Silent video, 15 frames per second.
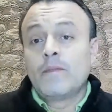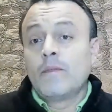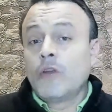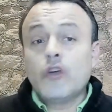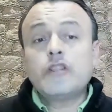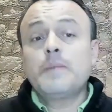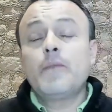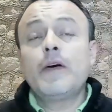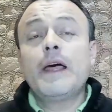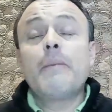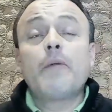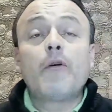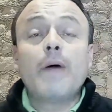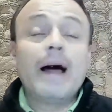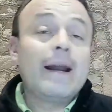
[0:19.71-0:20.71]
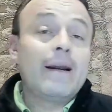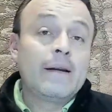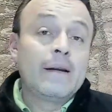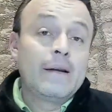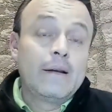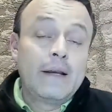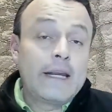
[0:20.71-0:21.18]
no se puede aprobar
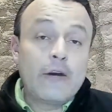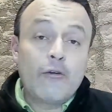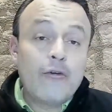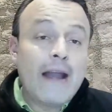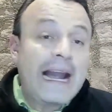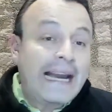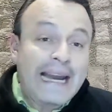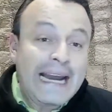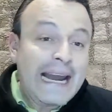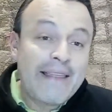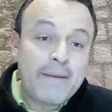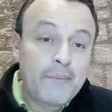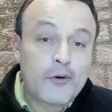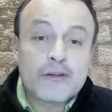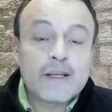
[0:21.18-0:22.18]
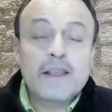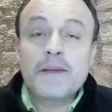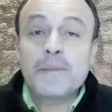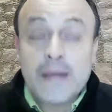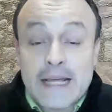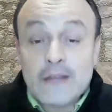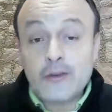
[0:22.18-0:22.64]
ninguna regla de
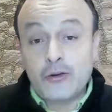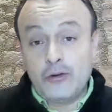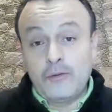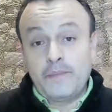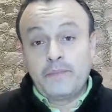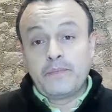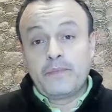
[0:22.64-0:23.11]
procedimiento,